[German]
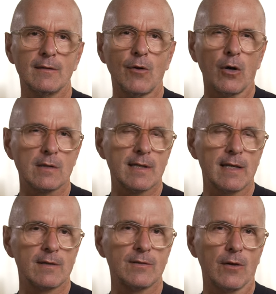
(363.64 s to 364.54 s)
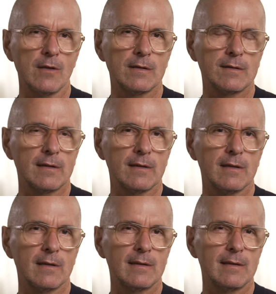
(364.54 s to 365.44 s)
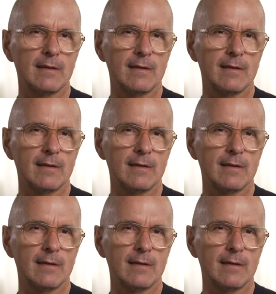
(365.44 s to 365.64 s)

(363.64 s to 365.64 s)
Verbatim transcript: eine Hochzeit sollte